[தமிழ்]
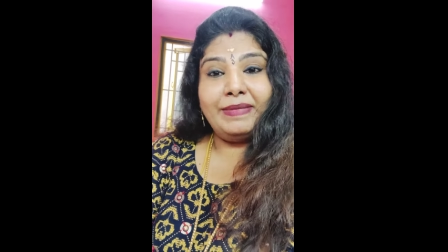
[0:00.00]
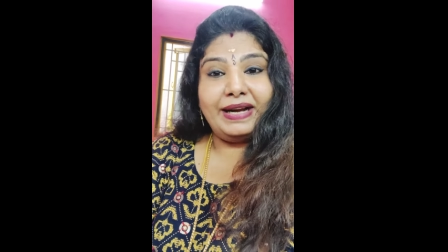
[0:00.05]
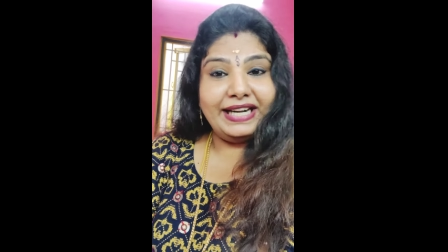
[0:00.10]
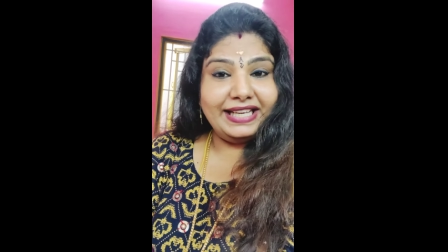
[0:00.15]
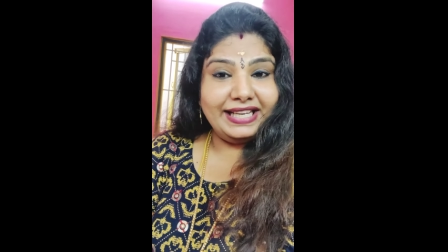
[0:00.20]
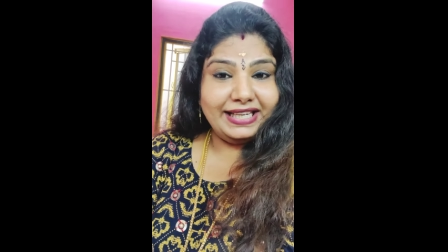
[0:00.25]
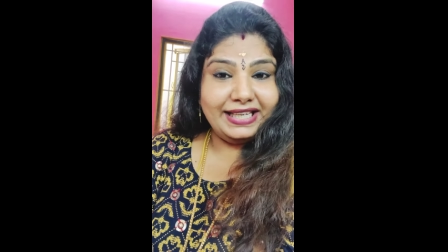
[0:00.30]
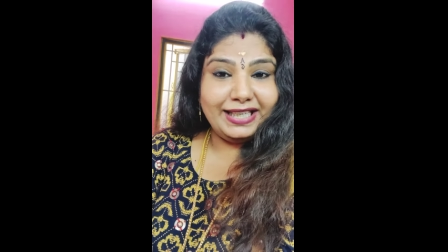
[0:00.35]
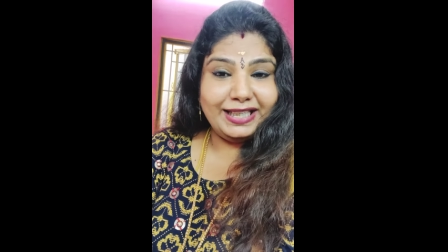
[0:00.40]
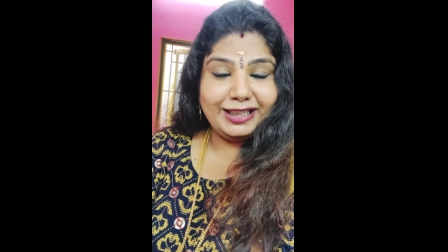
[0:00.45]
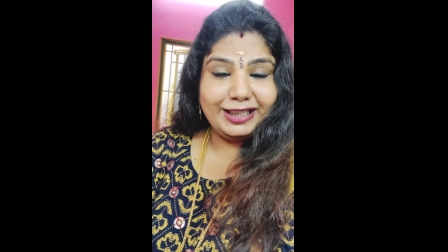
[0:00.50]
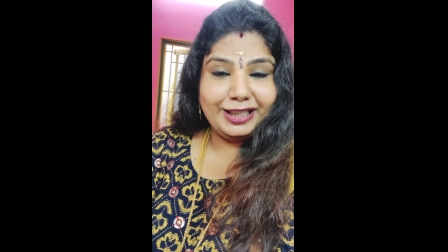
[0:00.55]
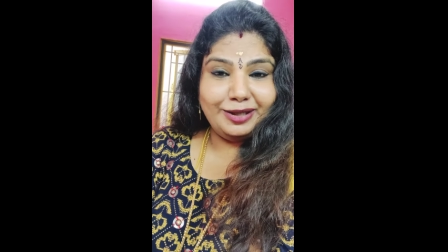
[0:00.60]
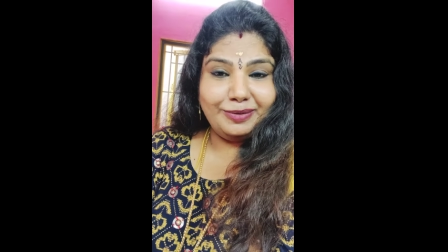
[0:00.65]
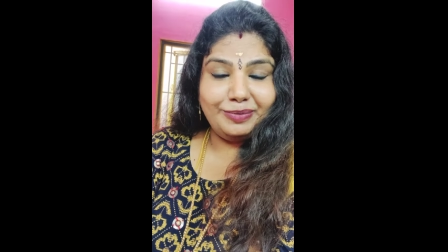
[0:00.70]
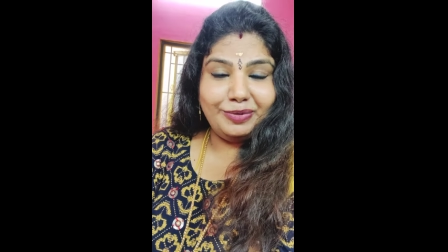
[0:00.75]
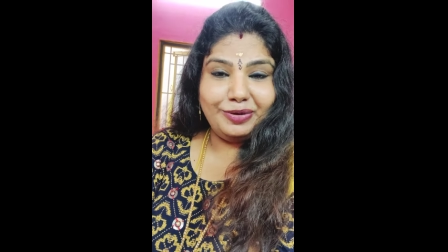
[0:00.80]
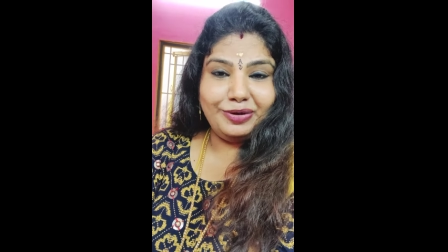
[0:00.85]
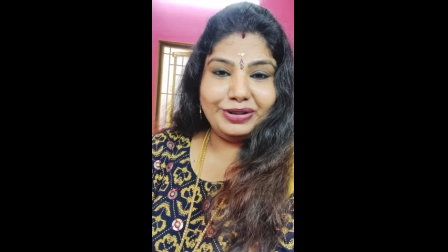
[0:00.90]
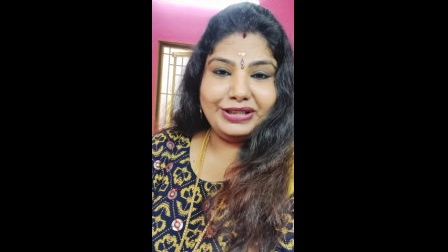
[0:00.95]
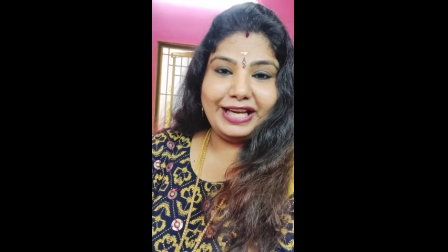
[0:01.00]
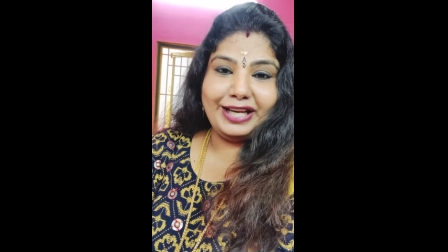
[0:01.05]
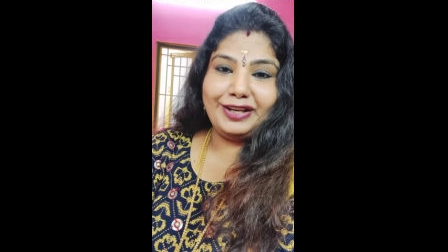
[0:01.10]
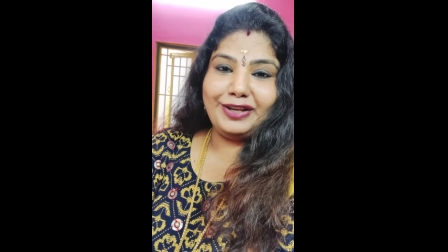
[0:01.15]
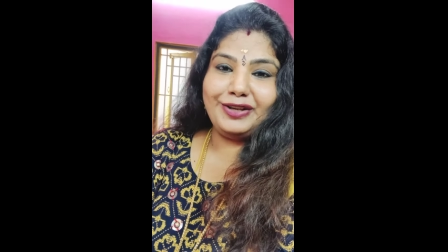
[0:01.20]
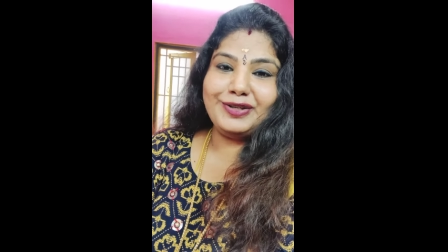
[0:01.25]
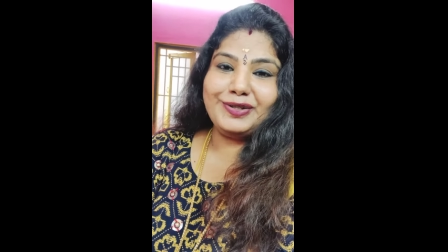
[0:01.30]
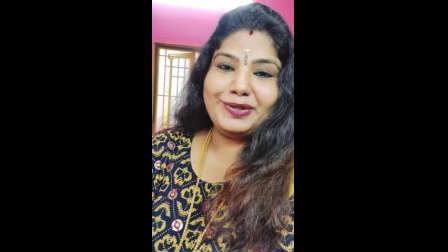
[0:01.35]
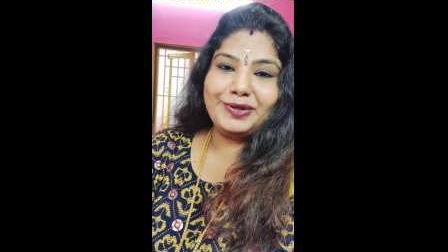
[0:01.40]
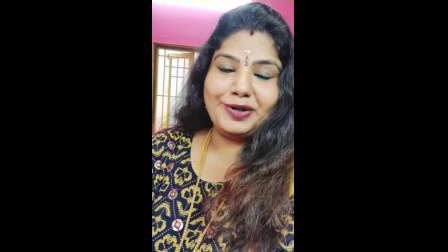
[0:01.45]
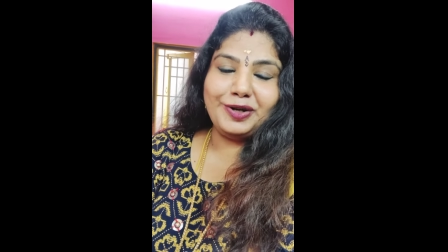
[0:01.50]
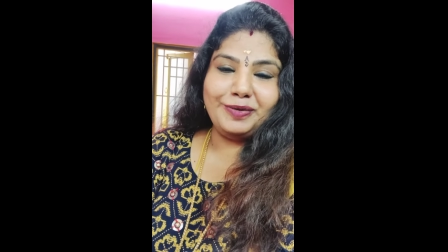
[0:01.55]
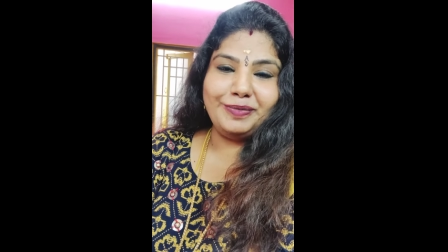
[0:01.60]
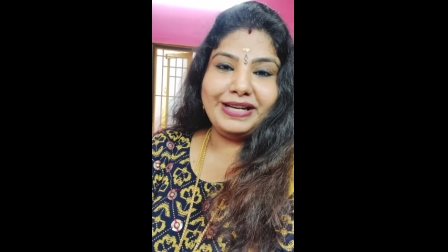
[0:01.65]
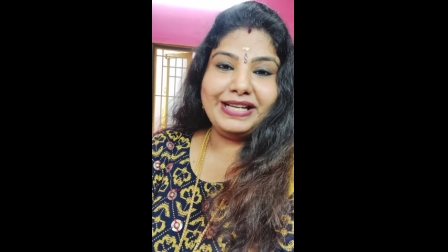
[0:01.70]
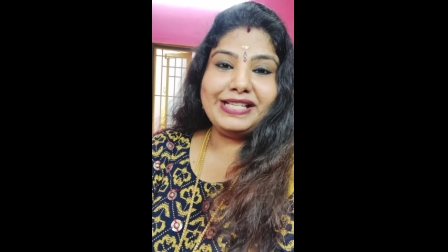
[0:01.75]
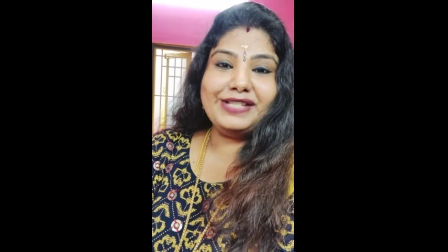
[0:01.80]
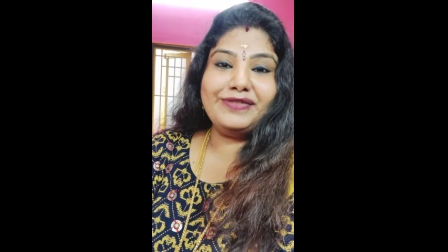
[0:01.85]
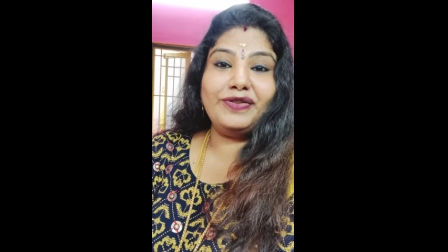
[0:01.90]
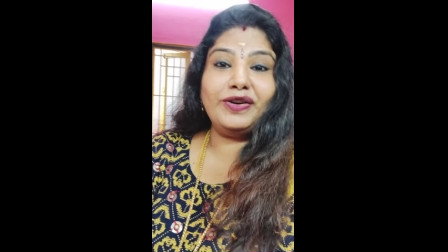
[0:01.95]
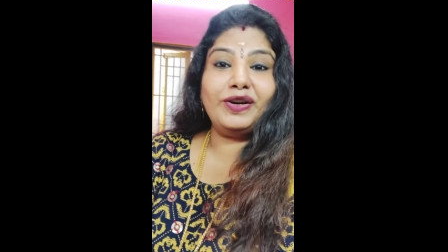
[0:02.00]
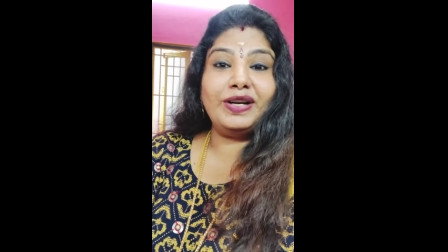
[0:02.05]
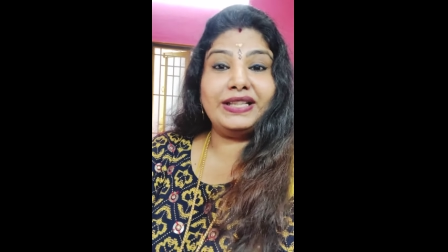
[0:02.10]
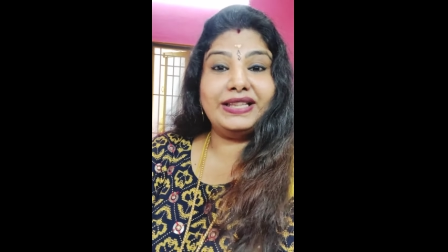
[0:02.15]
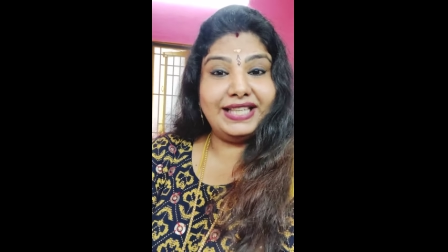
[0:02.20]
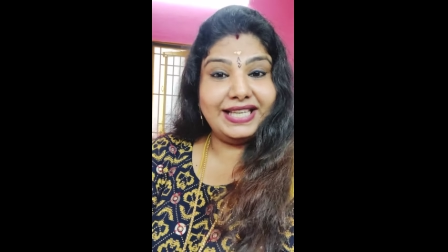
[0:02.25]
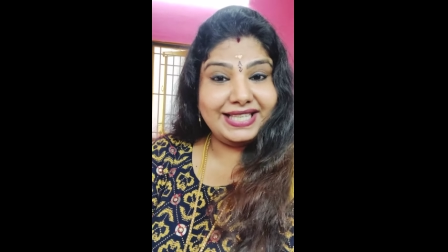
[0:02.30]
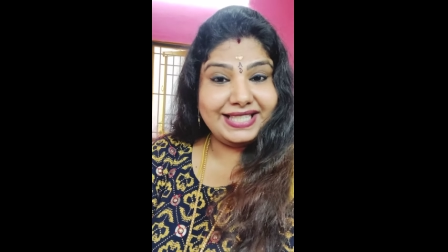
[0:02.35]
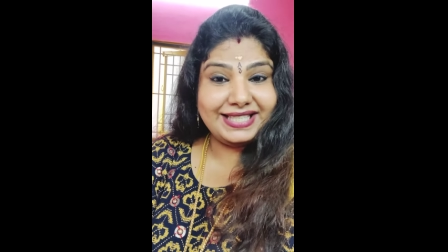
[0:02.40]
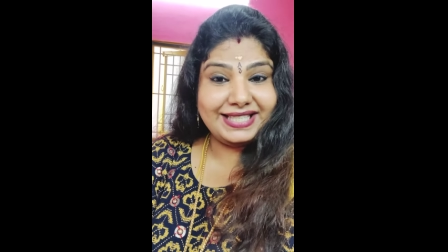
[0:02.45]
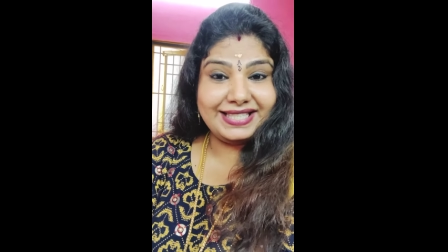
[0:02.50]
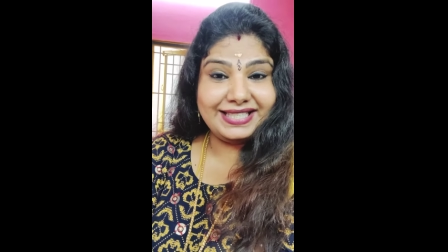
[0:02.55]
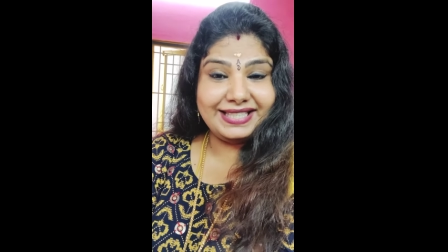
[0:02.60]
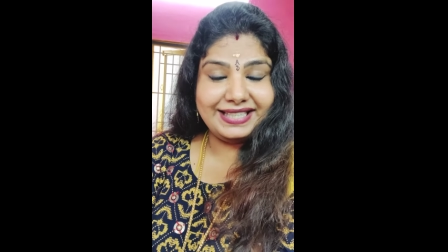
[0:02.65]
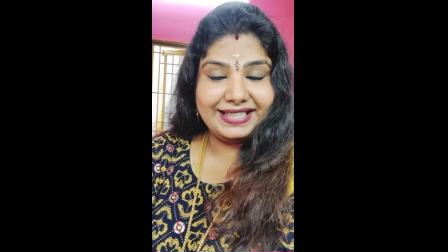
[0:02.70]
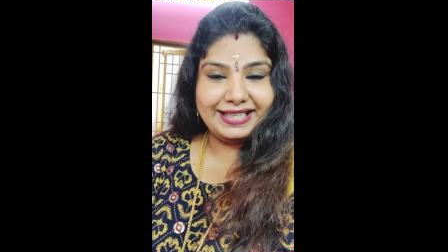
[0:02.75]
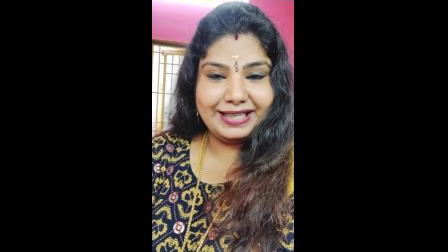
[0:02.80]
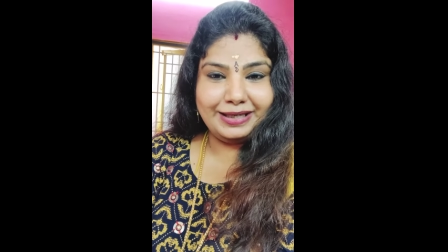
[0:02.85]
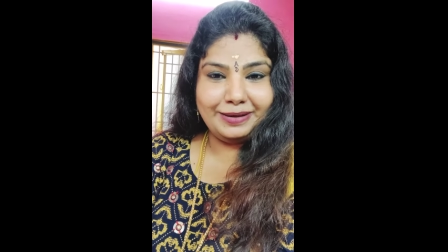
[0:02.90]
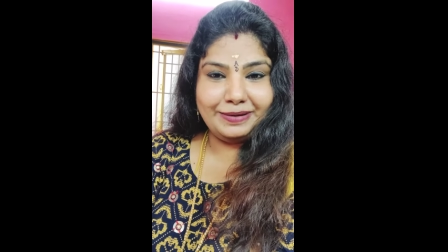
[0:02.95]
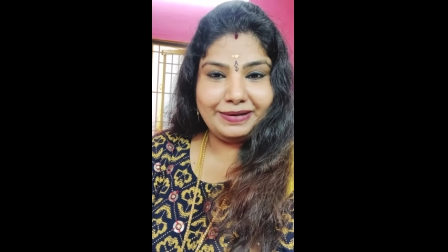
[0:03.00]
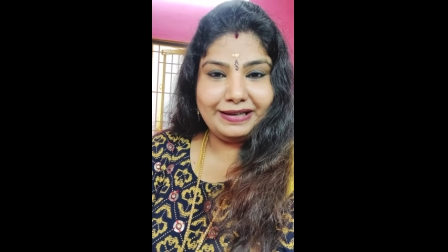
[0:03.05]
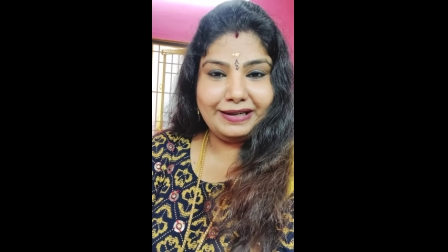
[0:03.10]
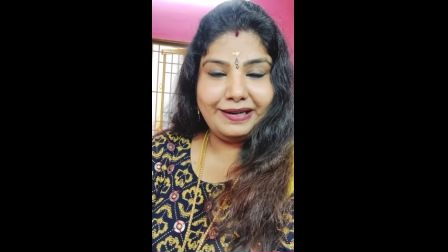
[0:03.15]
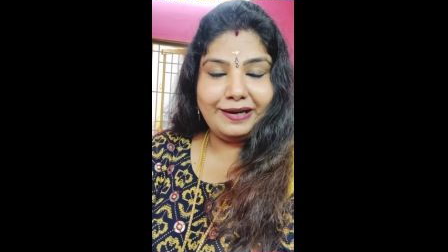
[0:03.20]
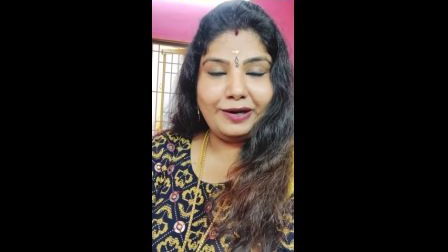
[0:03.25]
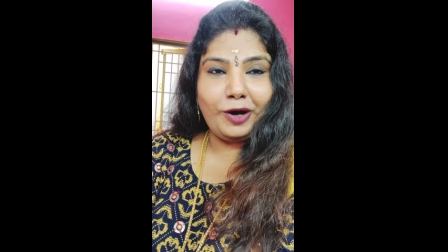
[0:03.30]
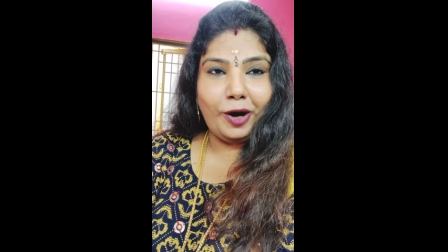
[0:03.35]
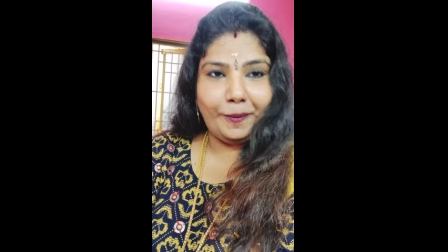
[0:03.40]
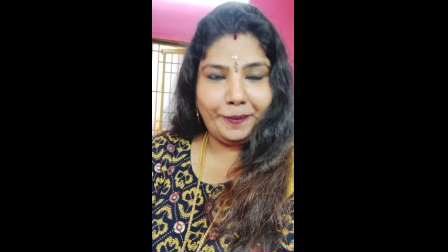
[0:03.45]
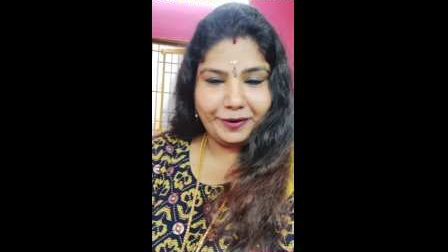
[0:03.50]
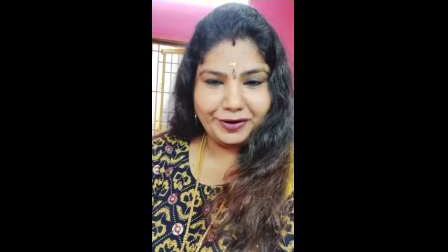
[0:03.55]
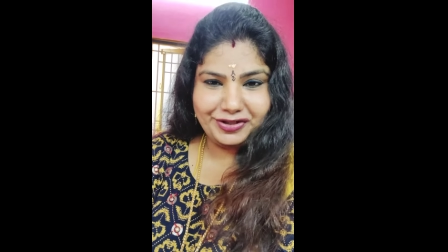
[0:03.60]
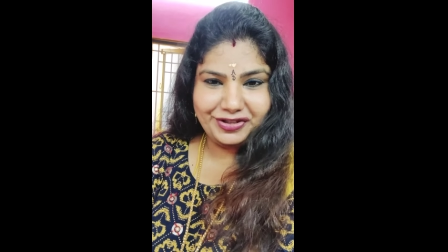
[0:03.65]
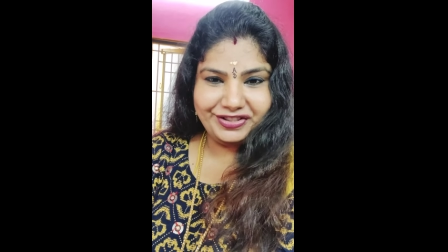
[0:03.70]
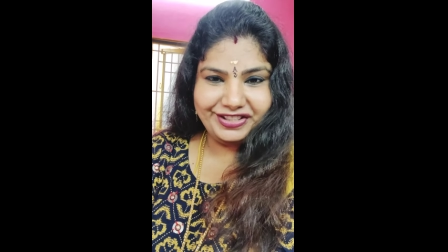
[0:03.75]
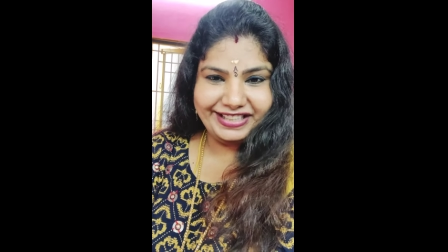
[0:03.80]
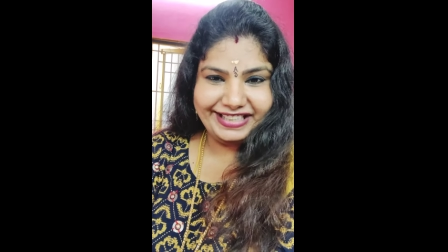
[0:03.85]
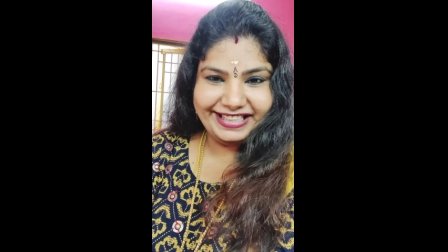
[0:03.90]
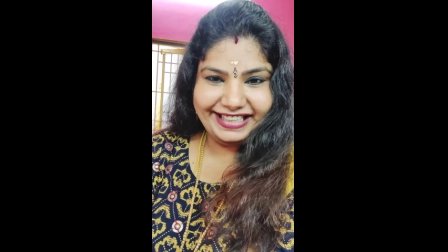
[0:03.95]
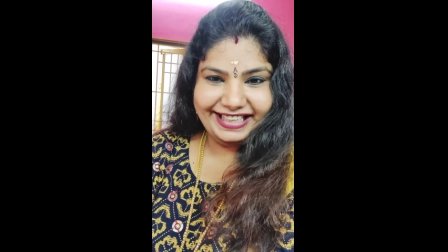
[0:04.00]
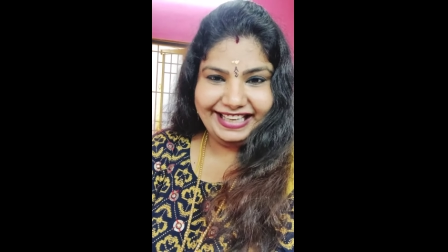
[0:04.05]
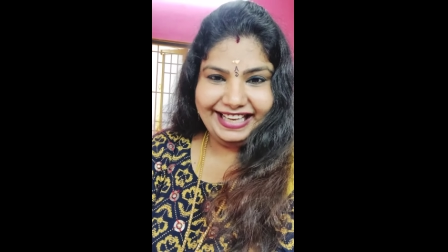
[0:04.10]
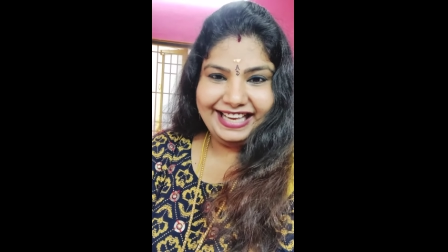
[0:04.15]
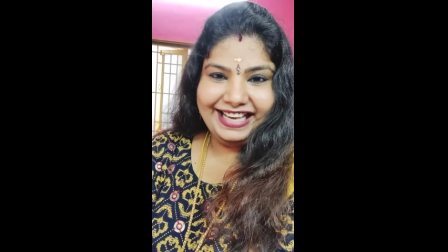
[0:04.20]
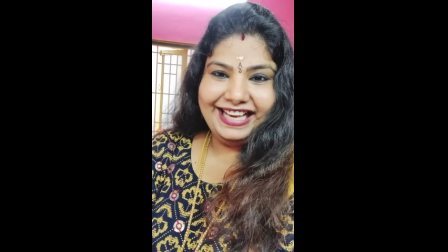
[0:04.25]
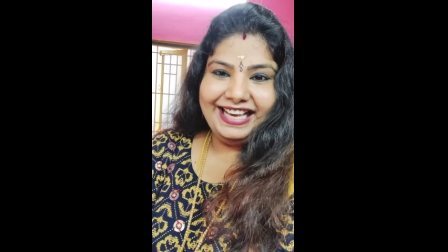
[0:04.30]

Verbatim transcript: மணிகண்டன் தம்பு தேங்க்யூ ஸோ மச் ஃபார் திஸ் ஆப்பர்ச்சுனிட்டி